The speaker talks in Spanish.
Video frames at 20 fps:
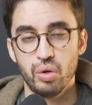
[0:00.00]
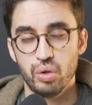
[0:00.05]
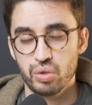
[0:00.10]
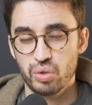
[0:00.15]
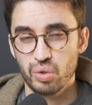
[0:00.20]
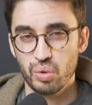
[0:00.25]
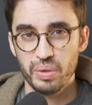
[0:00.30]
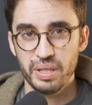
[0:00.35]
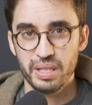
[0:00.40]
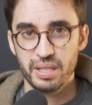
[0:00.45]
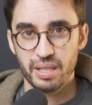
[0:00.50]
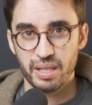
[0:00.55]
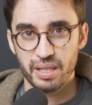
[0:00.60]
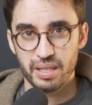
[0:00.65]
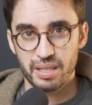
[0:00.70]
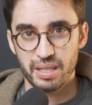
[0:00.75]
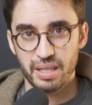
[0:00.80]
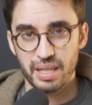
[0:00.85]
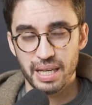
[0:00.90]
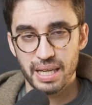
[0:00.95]
los
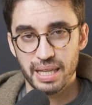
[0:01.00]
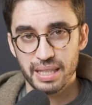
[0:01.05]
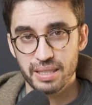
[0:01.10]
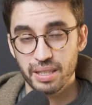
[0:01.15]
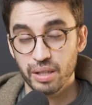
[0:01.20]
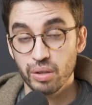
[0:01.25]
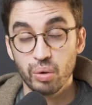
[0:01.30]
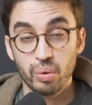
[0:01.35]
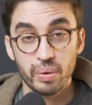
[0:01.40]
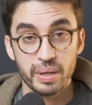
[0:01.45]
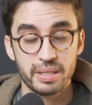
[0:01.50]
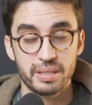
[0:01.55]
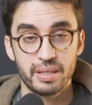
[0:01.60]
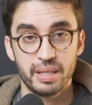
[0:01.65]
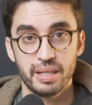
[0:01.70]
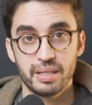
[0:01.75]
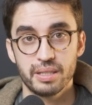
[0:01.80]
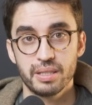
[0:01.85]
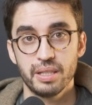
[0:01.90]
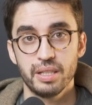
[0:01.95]
quizzes, las
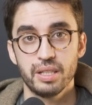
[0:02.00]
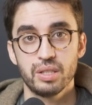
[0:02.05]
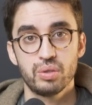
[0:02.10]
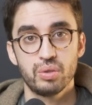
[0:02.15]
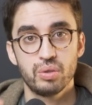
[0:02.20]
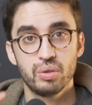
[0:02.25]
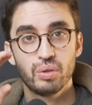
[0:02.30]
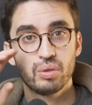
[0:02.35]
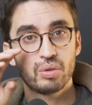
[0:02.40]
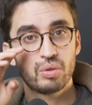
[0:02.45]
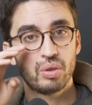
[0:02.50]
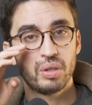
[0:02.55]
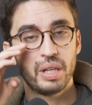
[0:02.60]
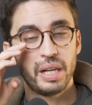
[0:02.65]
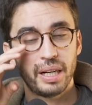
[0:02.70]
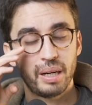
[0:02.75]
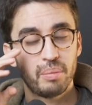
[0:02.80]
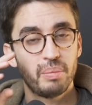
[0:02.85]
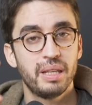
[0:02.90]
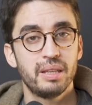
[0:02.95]
encuestas. Esto son
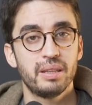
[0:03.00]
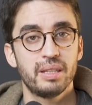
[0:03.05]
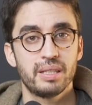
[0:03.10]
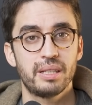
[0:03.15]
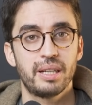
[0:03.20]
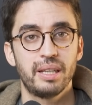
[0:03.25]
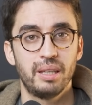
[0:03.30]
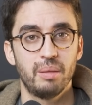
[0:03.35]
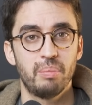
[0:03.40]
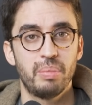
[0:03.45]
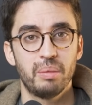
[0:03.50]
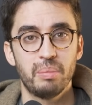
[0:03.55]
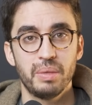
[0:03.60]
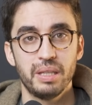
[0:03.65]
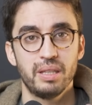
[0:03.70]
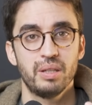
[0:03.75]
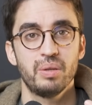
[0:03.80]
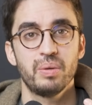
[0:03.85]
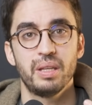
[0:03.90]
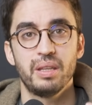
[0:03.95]
herramientas que te
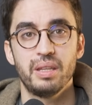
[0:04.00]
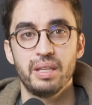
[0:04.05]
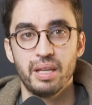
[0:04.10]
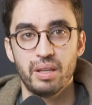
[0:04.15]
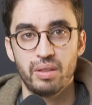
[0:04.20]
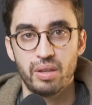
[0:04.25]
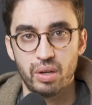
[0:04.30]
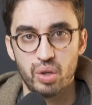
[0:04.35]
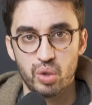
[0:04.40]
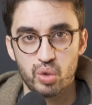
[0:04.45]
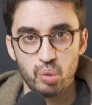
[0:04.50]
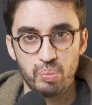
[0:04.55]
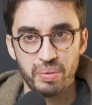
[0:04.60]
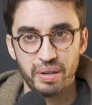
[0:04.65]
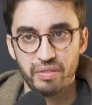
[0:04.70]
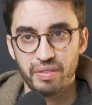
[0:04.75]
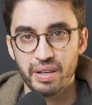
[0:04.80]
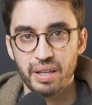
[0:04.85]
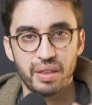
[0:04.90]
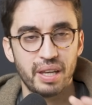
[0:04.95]
permiten hoy en día hacerlo
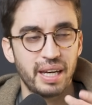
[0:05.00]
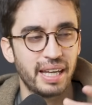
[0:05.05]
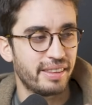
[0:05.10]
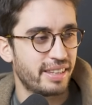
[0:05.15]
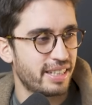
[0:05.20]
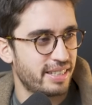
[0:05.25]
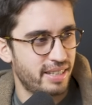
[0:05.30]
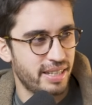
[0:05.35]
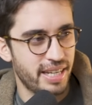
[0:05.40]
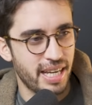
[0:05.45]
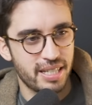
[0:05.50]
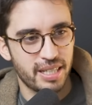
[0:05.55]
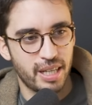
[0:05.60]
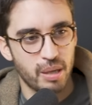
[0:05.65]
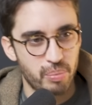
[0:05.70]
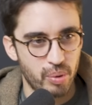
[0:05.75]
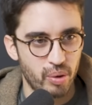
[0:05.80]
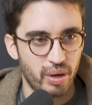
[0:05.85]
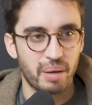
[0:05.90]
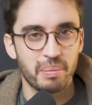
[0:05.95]
súper fácil. Antes tenías
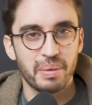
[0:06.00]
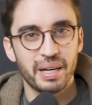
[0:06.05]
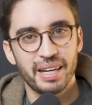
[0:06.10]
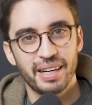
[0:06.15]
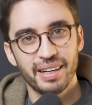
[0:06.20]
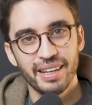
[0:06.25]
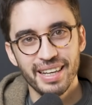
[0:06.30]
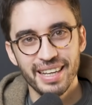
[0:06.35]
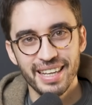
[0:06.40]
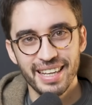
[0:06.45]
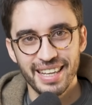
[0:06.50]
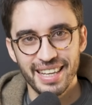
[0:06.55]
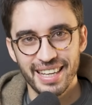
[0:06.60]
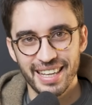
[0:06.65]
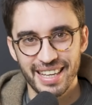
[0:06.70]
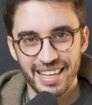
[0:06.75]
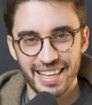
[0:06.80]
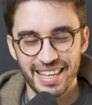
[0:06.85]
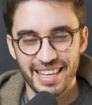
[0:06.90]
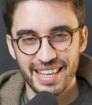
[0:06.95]
que programar
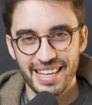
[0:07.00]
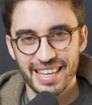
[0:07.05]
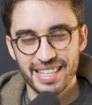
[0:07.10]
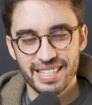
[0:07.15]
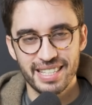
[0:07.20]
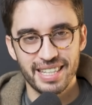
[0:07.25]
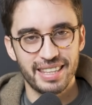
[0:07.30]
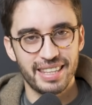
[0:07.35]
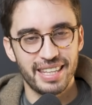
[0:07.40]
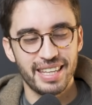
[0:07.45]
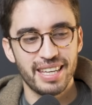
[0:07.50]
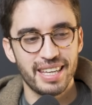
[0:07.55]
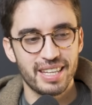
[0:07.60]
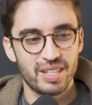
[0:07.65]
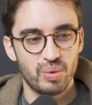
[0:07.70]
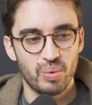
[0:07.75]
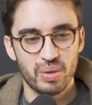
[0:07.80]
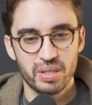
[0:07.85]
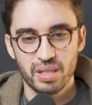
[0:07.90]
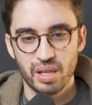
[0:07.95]
eh, ese
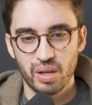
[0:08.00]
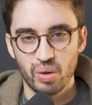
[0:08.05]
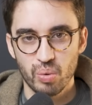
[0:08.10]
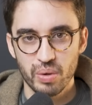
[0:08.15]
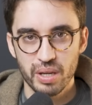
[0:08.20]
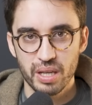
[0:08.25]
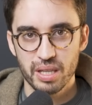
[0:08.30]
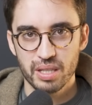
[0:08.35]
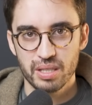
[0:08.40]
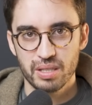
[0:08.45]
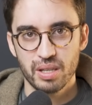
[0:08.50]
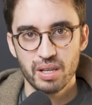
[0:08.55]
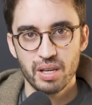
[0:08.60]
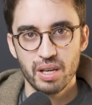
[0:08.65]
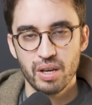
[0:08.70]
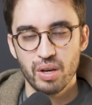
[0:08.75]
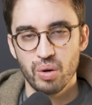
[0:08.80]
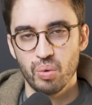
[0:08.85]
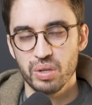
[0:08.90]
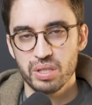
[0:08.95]
test o ese quiz
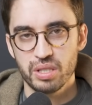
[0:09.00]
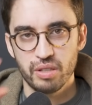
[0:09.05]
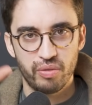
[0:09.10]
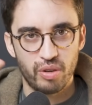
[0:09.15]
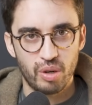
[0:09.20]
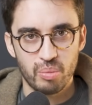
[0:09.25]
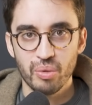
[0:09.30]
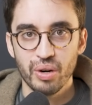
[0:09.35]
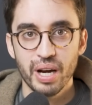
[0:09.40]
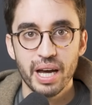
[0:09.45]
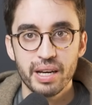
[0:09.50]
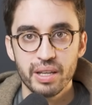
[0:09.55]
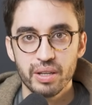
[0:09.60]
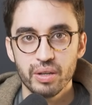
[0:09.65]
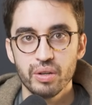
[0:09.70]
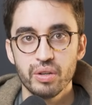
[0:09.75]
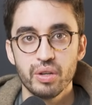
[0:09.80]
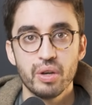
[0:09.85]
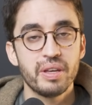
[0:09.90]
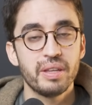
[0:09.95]
o ese
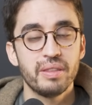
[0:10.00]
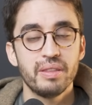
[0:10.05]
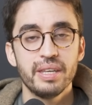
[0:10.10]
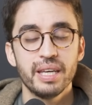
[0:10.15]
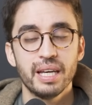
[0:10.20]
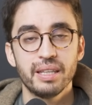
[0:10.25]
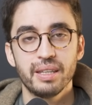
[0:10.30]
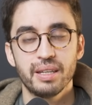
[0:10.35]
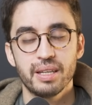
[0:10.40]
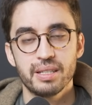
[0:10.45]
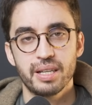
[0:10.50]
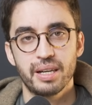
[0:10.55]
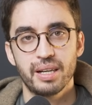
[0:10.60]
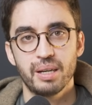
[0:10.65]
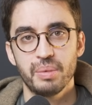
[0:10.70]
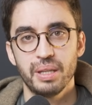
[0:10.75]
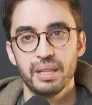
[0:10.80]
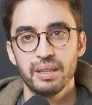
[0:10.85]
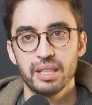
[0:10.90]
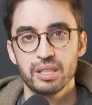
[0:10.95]
formulario y hoy en día tienes
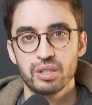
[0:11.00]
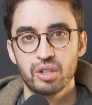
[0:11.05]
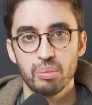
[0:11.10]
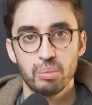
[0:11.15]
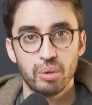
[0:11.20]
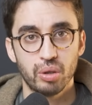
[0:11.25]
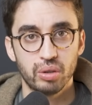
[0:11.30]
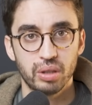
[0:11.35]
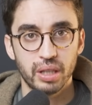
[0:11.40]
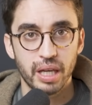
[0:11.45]
herramientas como